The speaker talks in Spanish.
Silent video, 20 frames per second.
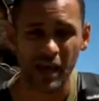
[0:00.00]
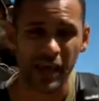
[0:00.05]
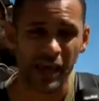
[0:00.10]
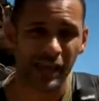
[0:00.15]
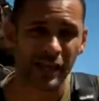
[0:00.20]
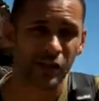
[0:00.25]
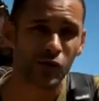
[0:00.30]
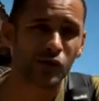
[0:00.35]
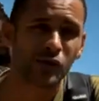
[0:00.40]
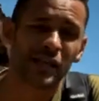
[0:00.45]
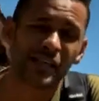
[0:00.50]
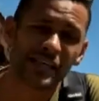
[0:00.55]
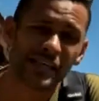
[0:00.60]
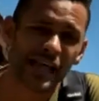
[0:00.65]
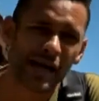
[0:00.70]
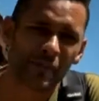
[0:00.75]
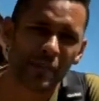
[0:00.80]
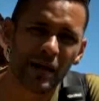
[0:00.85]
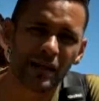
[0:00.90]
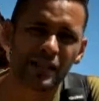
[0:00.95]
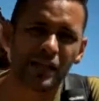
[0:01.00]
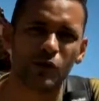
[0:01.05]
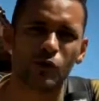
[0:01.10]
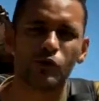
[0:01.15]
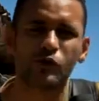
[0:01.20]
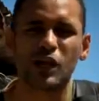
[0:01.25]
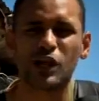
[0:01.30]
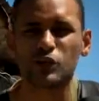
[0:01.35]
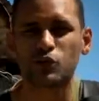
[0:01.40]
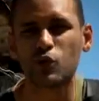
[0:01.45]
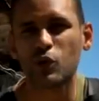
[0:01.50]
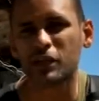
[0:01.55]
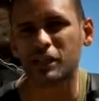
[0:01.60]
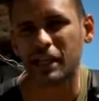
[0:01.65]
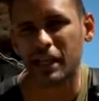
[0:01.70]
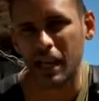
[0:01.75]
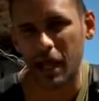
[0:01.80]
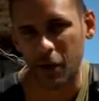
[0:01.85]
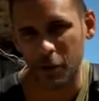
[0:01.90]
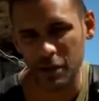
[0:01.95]
y no tenía más ninguna
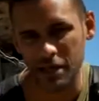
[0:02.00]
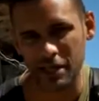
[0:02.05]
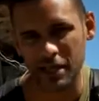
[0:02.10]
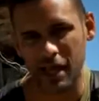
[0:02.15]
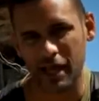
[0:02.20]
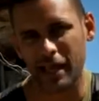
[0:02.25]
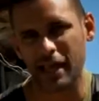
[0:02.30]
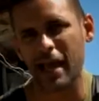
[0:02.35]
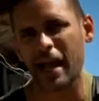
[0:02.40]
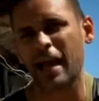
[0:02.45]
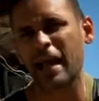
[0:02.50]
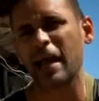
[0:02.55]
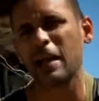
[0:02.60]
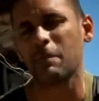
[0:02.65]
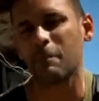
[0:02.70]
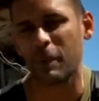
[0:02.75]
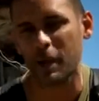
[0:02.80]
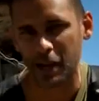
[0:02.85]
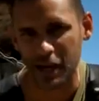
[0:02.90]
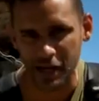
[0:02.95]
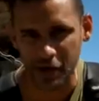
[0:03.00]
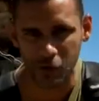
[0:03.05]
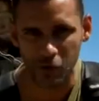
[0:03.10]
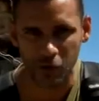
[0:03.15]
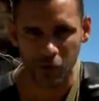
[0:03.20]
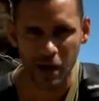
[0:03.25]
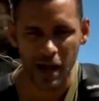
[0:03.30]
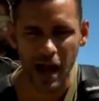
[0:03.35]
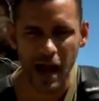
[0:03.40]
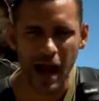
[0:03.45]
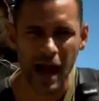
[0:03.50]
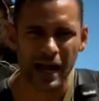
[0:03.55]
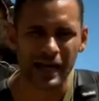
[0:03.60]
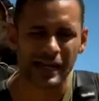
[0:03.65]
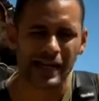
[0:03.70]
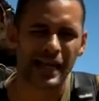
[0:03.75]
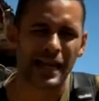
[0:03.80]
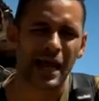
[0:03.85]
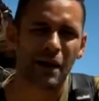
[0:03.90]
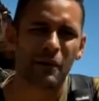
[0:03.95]
suerte en la vida que aquel perico
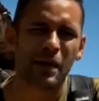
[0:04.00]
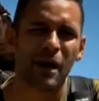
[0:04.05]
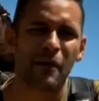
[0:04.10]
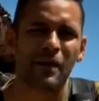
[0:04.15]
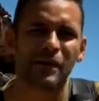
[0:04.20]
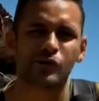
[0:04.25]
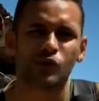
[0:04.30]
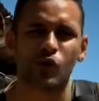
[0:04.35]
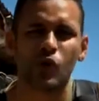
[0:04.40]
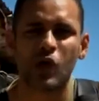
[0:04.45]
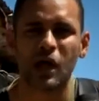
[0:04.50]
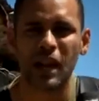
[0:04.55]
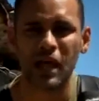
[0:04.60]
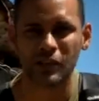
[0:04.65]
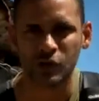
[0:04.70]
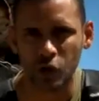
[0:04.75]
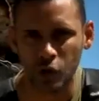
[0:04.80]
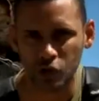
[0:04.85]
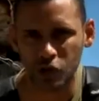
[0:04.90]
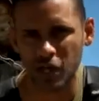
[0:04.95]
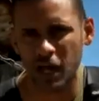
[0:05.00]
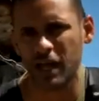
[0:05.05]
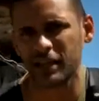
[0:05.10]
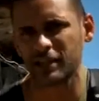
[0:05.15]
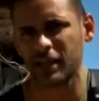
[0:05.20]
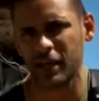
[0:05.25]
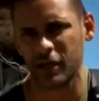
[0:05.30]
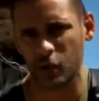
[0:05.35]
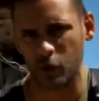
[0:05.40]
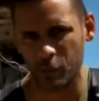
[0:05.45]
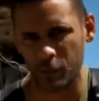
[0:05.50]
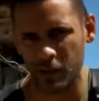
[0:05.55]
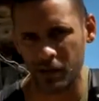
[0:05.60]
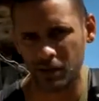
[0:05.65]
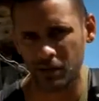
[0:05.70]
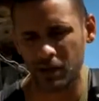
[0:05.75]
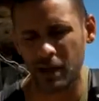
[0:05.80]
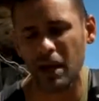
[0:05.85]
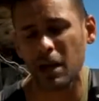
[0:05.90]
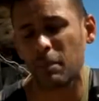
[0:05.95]
al que le hablaba todas las noches antes de dormir.
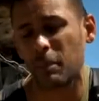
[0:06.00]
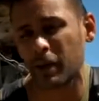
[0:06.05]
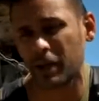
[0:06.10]
¿Qué les